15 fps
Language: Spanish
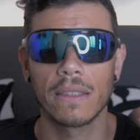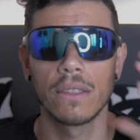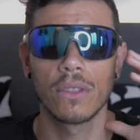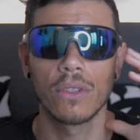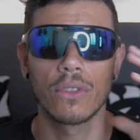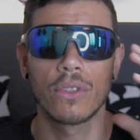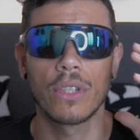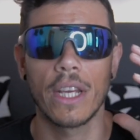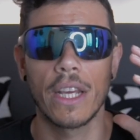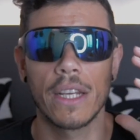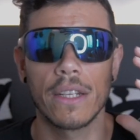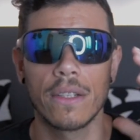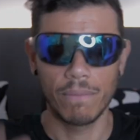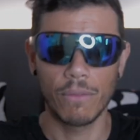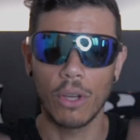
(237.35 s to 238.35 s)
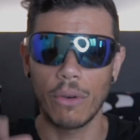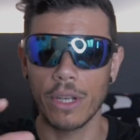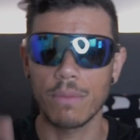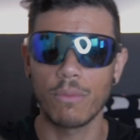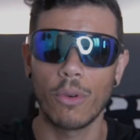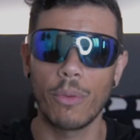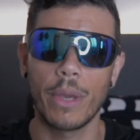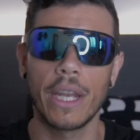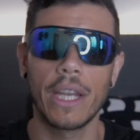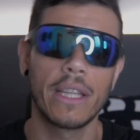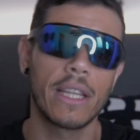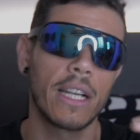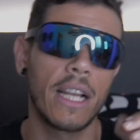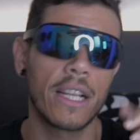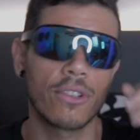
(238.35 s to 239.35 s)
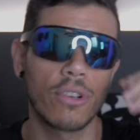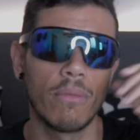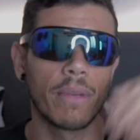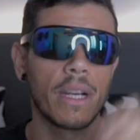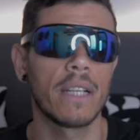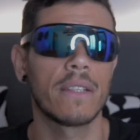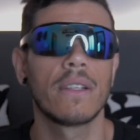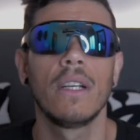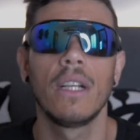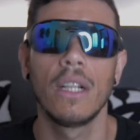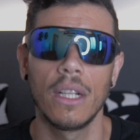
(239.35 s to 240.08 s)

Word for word: entonces no ves muy bien entre las sombras.